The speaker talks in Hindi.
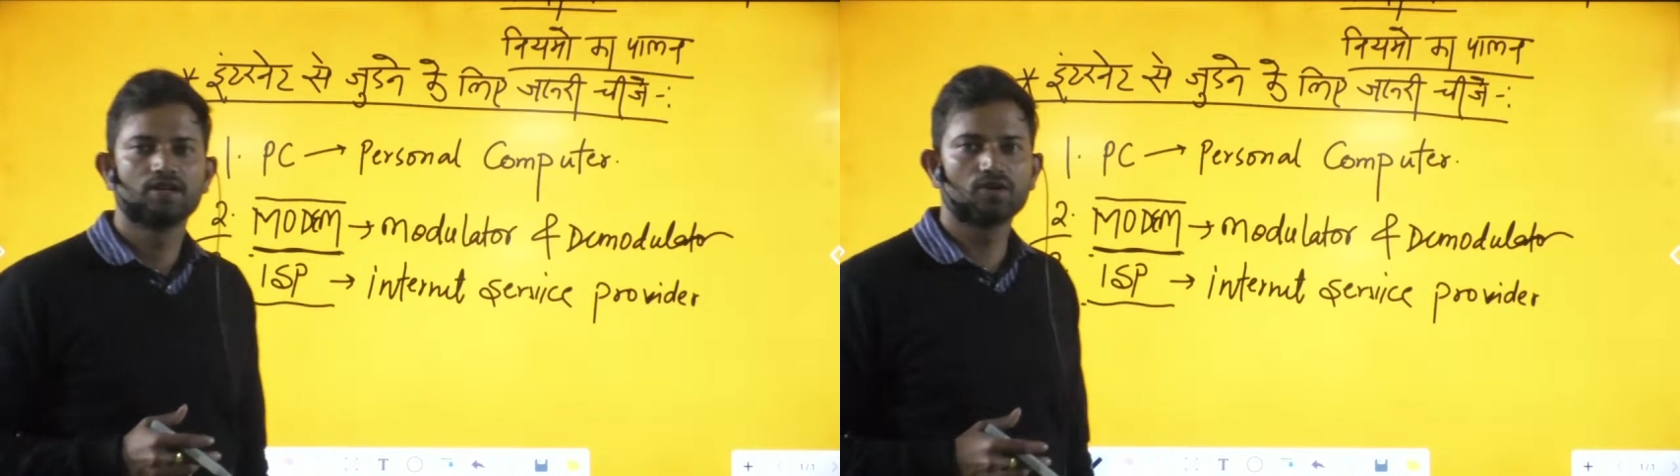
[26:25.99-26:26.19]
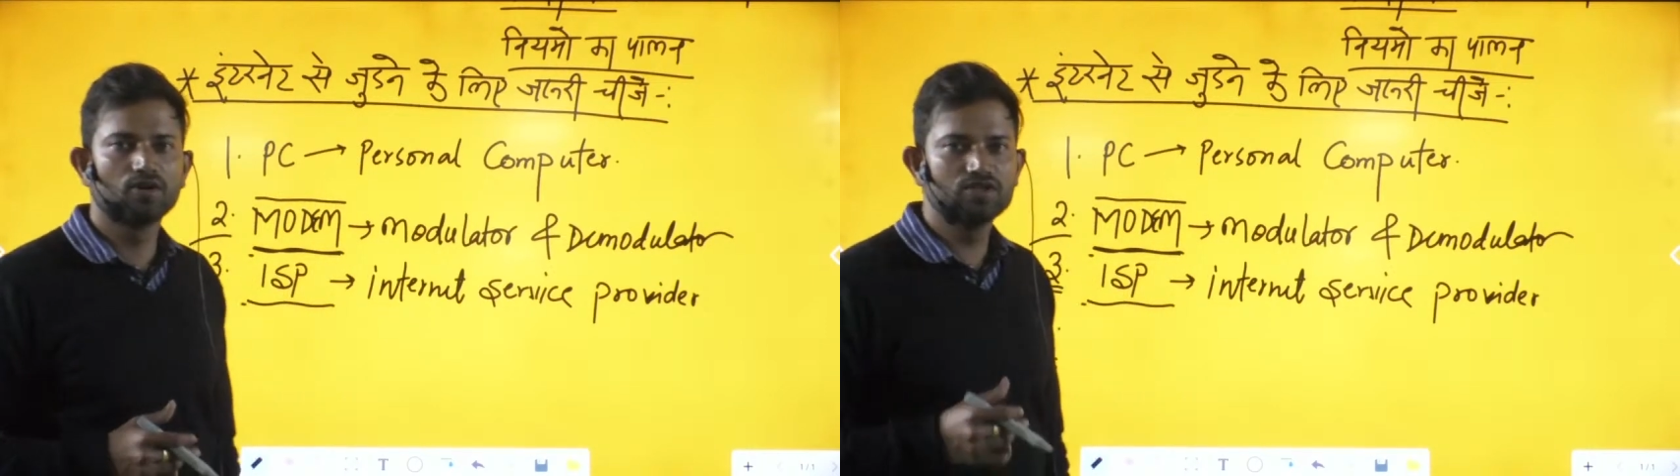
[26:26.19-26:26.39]

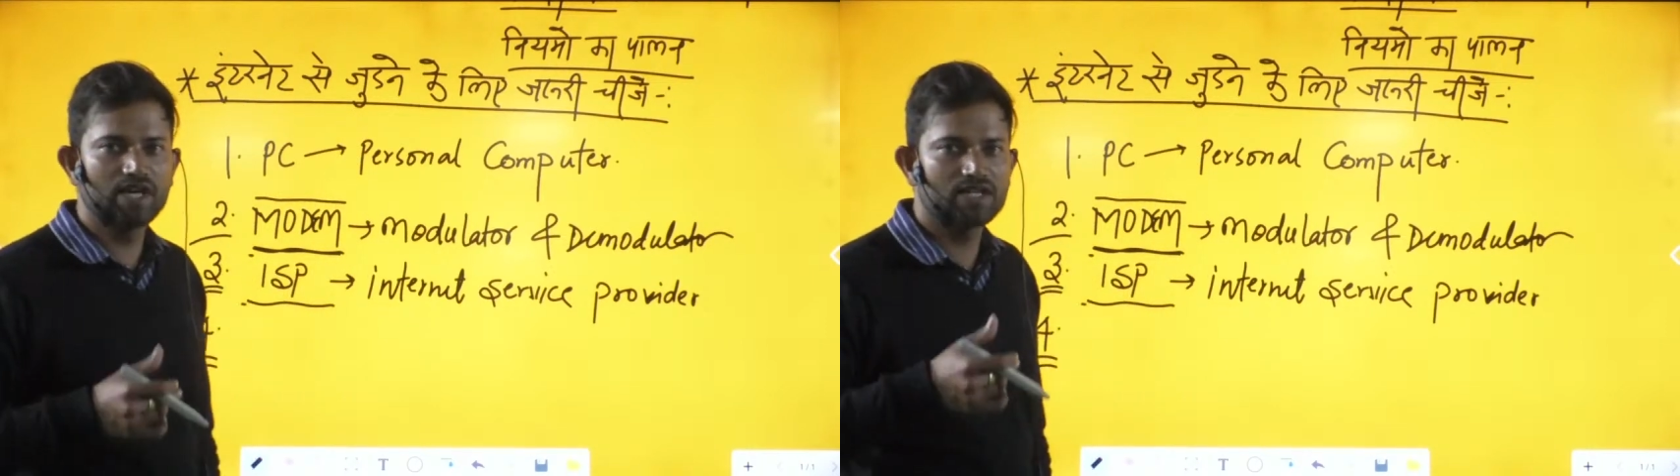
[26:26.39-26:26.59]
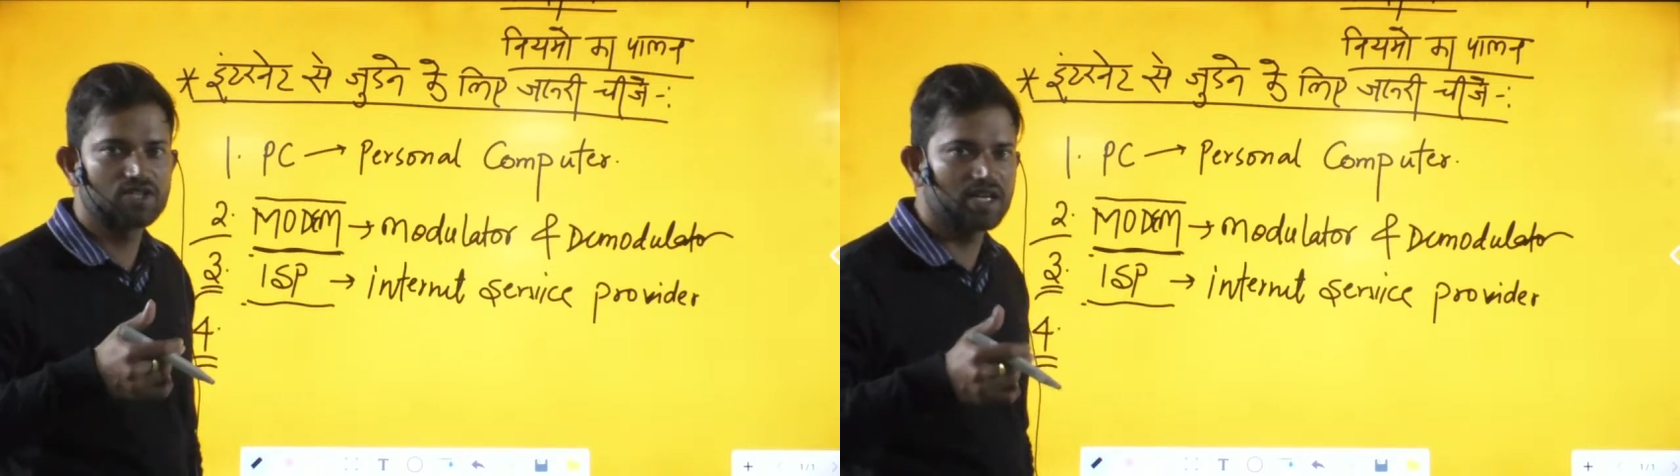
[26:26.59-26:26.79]
रोज
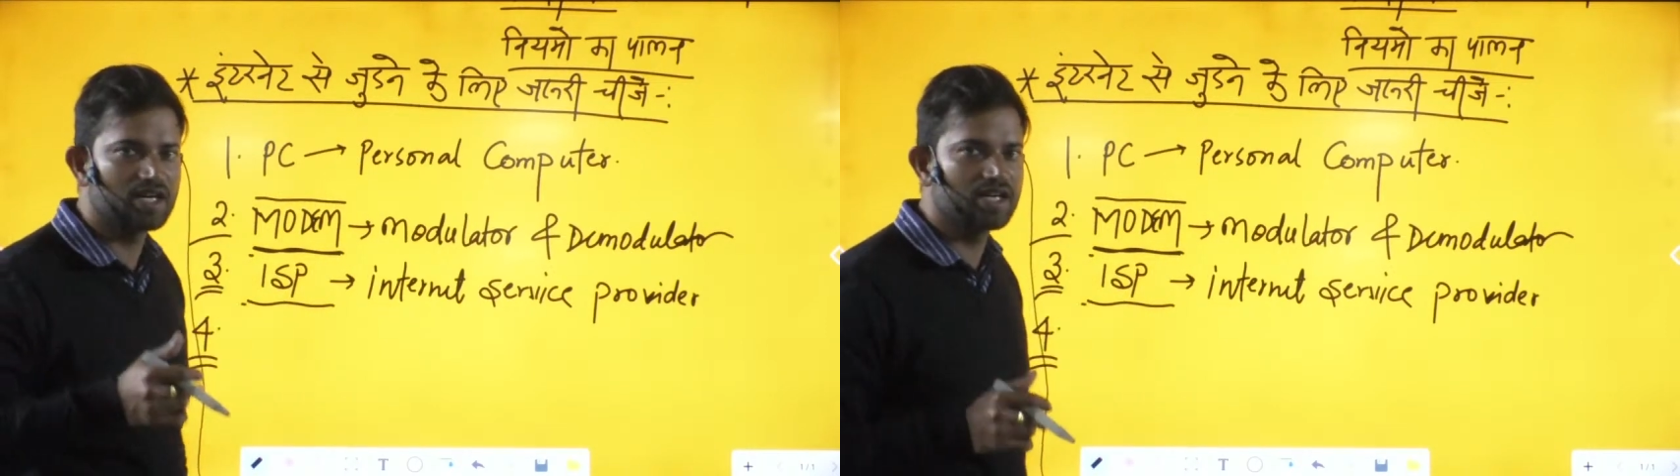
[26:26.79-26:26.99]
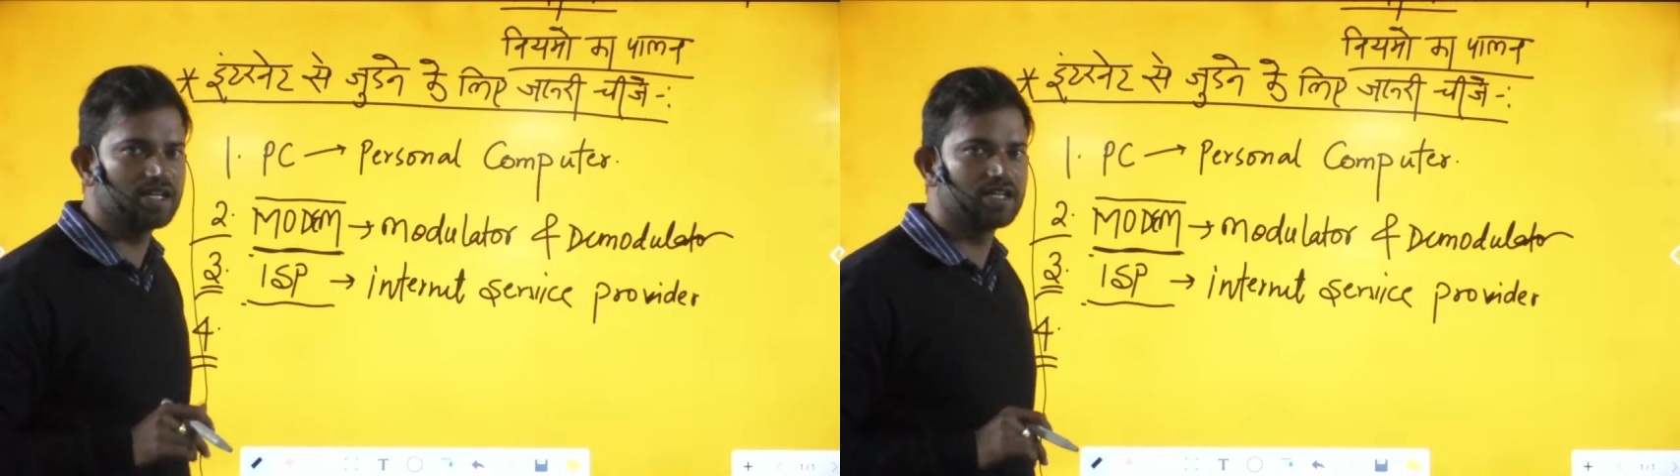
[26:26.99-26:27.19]
एक
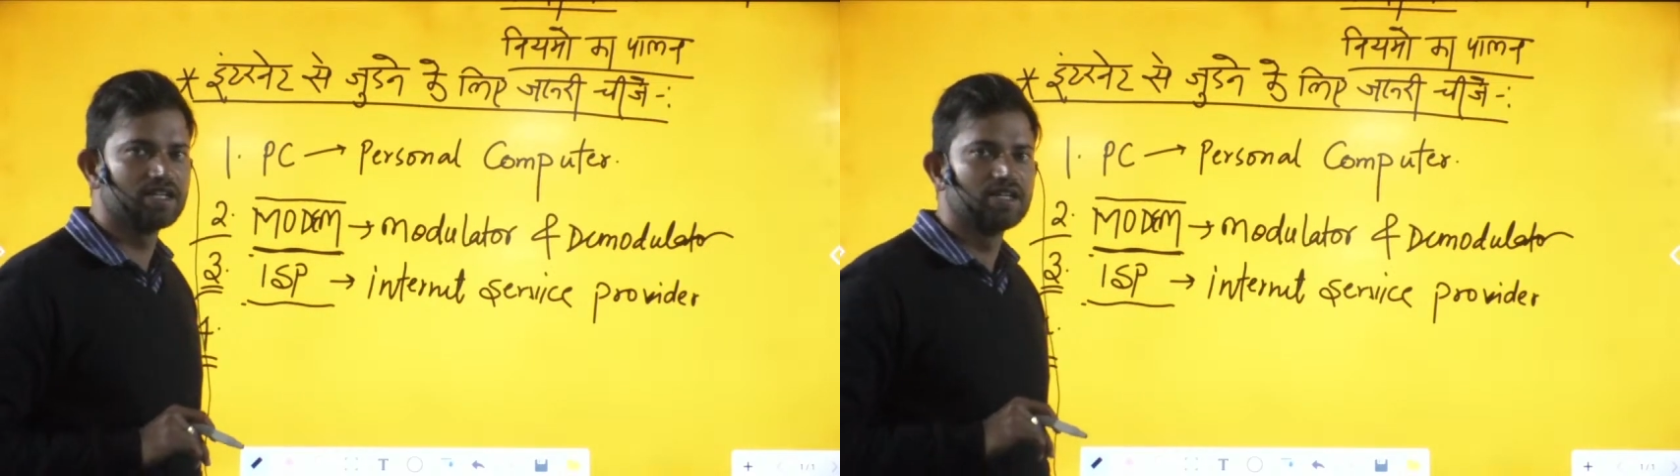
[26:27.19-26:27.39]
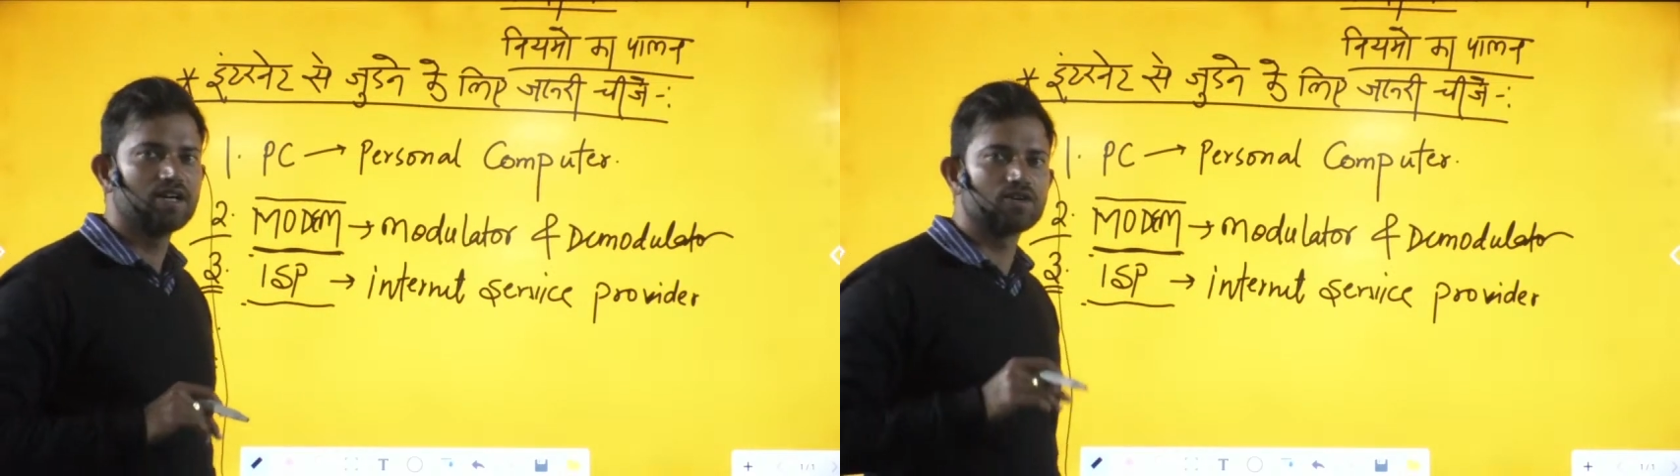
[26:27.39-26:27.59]
शेरनी
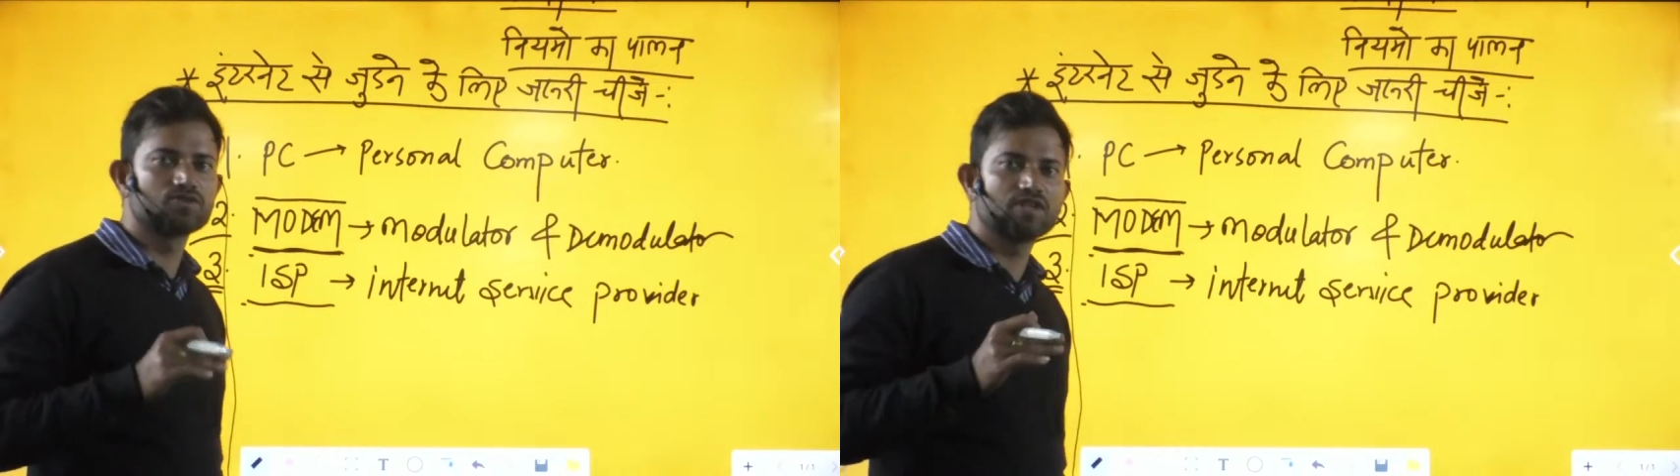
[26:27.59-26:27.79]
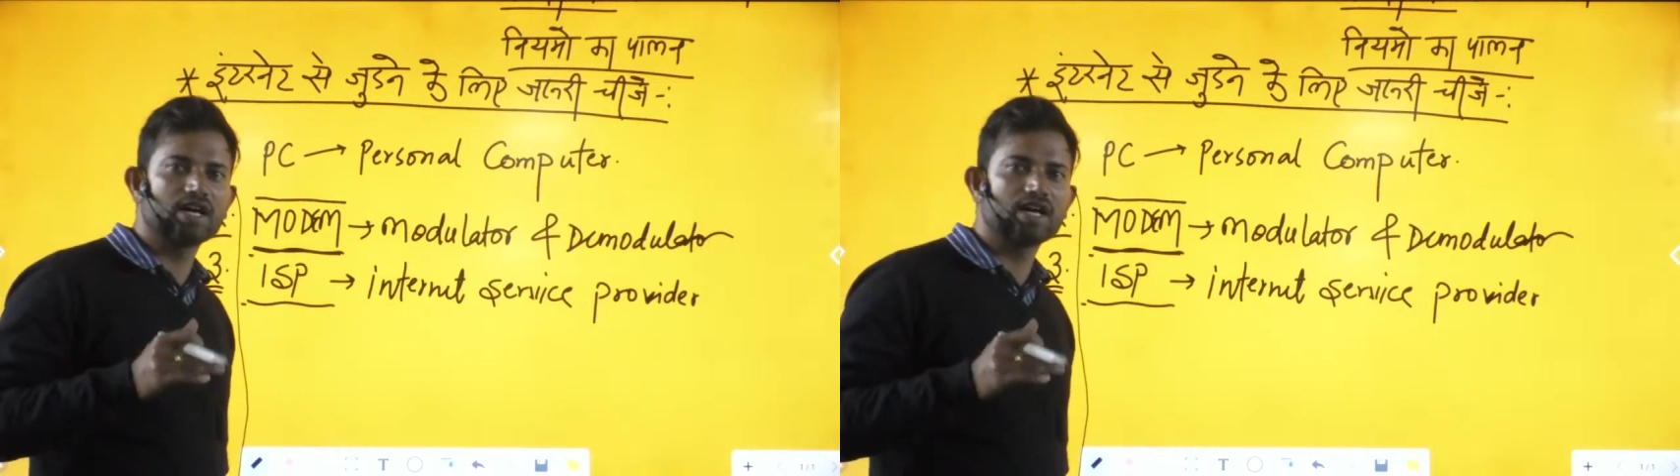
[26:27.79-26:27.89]
और उससे